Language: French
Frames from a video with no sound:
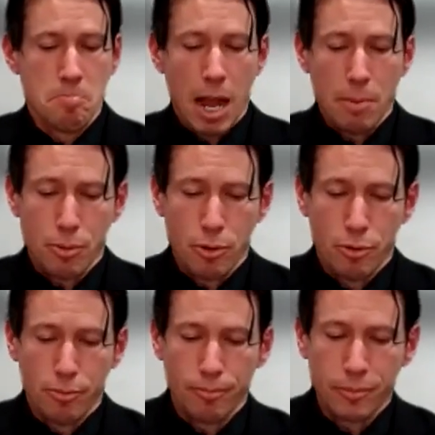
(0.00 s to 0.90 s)
Elle
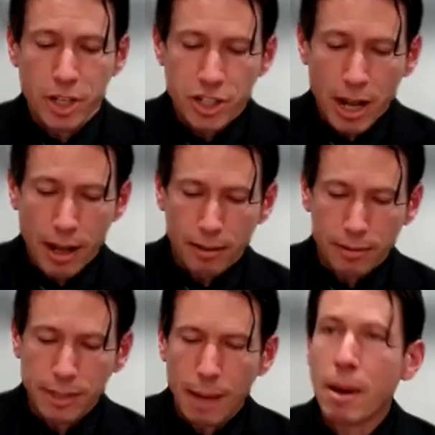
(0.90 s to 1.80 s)
peut déjà
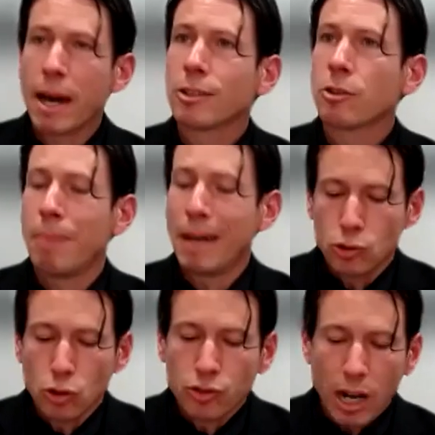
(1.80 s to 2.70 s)
n'apparaître pas
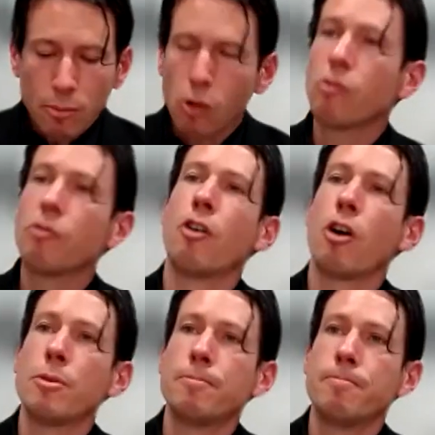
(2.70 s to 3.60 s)
totalement
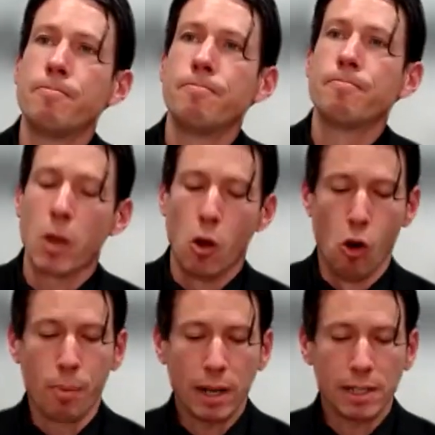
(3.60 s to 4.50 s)
conforme
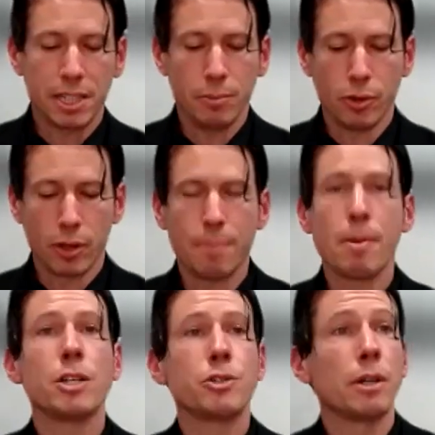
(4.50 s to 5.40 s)
au principe de
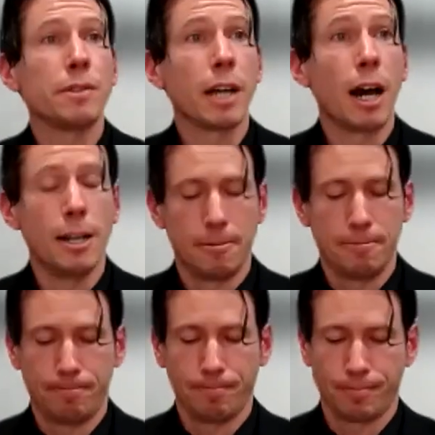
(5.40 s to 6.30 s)
réparation intégrale,
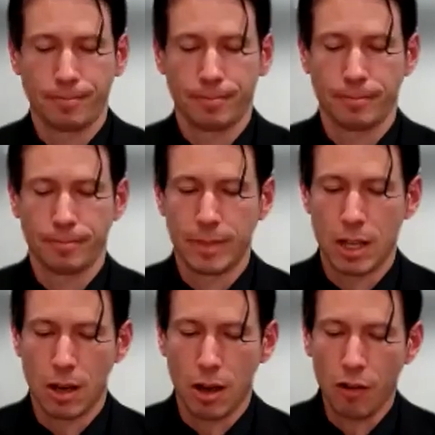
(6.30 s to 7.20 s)

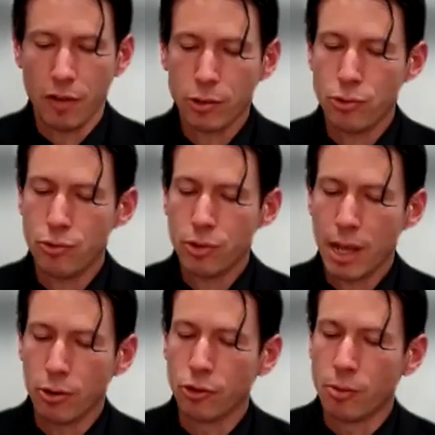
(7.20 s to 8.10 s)
en vertu
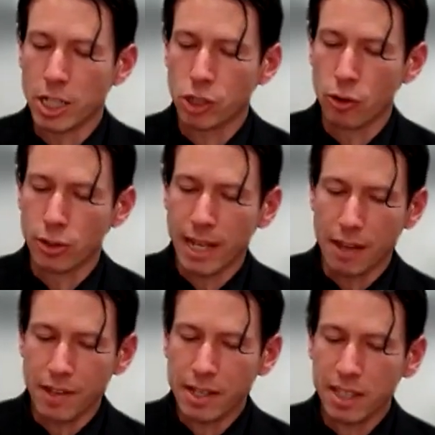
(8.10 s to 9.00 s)
duquel le dommage causé à
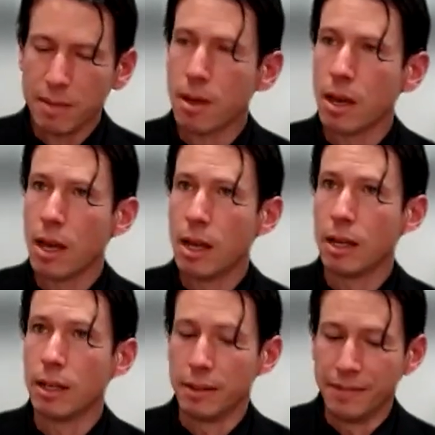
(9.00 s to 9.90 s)
la victime
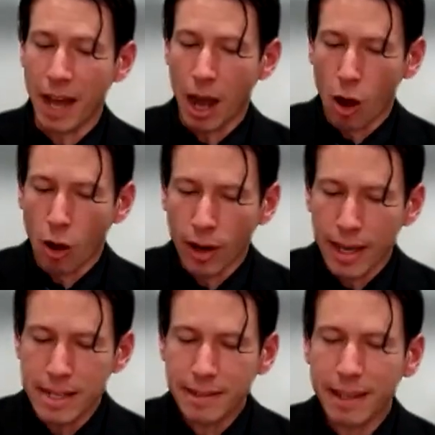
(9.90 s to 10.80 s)
n'a en
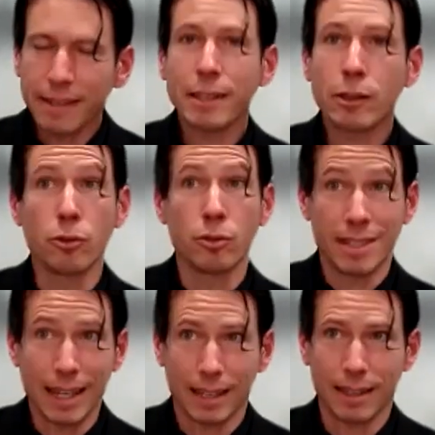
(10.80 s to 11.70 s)
réalité été que de
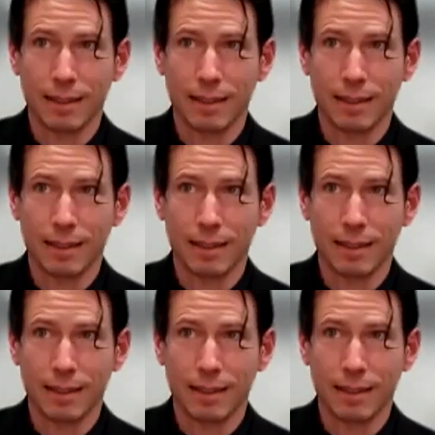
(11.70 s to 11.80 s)
5